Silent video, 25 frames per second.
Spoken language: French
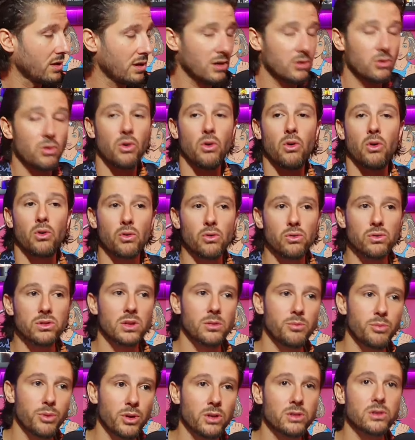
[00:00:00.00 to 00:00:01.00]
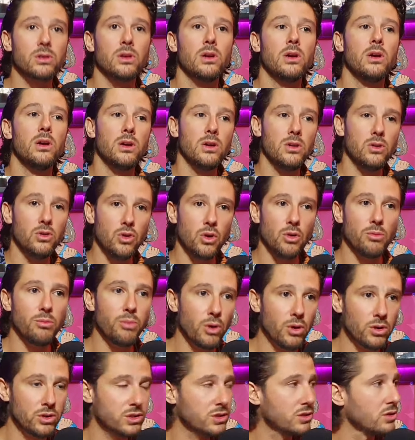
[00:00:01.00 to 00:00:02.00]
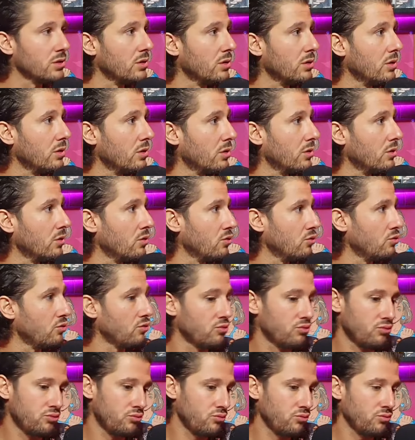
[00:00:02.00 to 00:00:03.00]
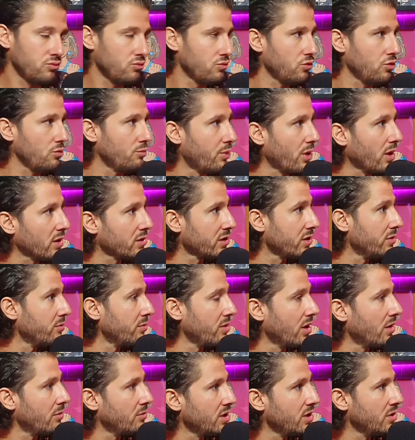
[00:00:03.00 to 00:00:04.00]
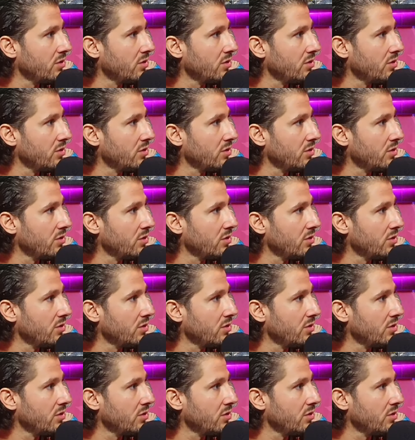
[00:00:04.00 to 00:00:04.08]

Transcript: là qu'on rencontre les potes, le boss euh, d'une partie de ah, Miami,